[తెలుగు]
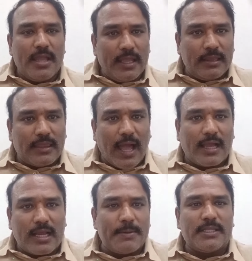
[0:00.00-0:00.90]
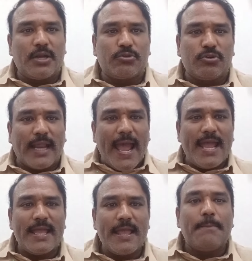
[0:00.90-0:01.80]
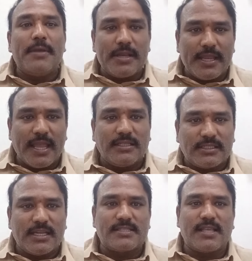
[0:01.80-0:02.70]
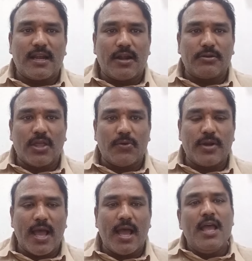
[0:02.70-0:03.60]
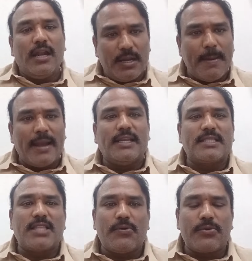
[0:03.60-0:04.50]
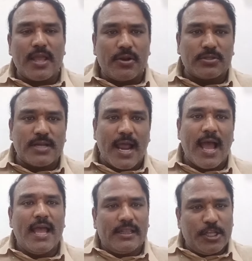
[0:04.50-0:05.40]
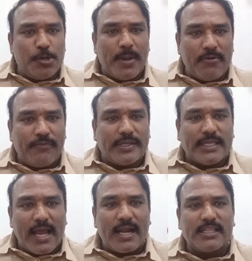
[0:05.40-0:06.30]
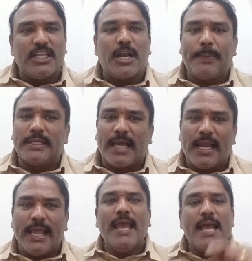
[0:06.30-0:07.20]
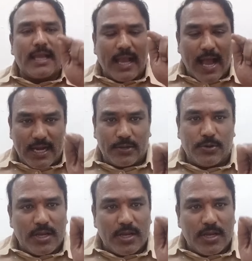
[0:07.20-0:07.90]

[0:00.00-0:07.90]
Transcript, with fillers: ఇంత అక్రమం జరుగుతుంటే మీరు ఏం చేస్తారని అడుగుతా ఉన్నా డిమాండ్ చేస్తూ ఉన్న ఈ రోజున దీనిపైన విచారణ జరిపించాలి కారకులు